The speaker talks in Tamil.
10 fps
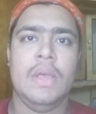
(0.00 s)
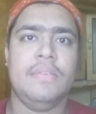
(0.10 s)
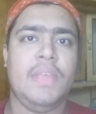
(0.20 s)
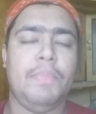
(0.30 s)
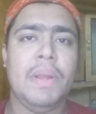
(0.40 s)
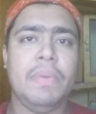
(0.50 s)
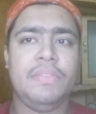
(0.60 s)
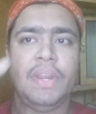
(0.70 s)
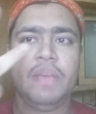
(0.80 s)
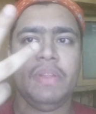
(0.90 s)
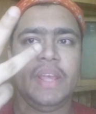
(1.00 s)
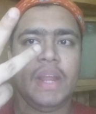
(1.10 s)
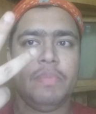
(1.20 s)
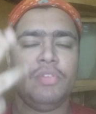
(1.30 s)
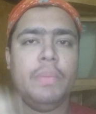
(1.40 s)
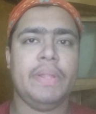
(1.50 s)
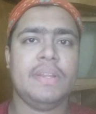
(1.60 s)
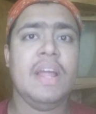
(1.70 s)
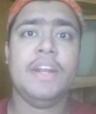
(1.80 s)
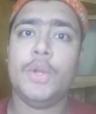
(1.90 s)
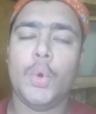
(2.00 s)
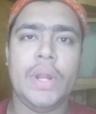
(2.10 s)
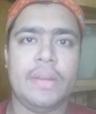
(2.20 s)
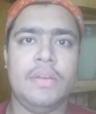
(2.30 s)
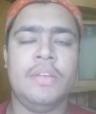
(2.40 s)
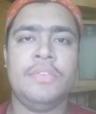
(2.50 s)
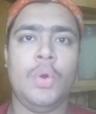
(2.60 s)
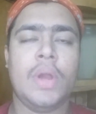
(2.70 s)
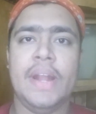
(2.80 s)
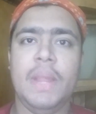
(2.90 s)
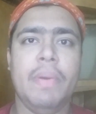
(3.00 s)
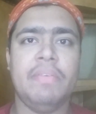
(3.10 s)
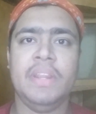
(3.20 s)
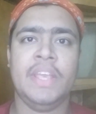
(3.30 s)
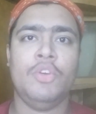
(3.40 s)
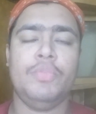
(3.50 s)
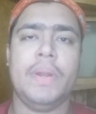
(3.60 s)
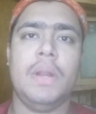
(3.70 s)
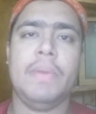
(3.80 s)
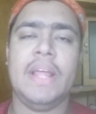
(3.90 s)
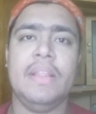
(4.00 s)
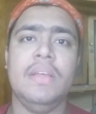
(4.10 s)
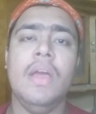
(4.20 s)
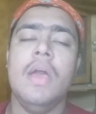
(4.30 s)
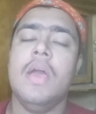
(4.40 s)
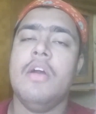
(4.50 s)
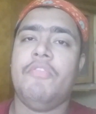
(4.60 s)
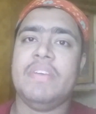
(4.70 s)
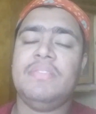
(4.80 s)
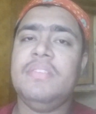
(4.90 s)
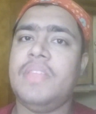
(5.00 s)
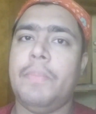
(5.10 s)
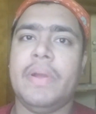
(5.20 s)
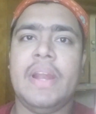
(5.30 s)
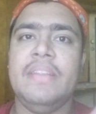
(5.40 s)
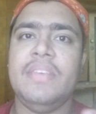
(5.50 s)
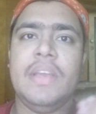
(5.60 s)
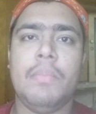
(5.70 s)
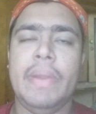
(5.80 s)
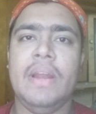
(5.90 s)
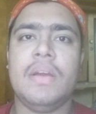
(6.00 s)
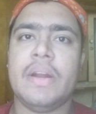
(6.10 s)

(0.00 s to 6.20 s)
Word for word: ஸ்டெப் நம்பர் த்ரீ வந்து என்ன அப்படி சொல்லி பார்த்தீங்கன்னா டோனர் ஸோ கண்டிப்பாக வந்து நீங்கள் யூஸ் பண்ணணும் அதாவது ஃபஸ்ட்டு ஸ்டெப் கிளென்சிங் மில்க்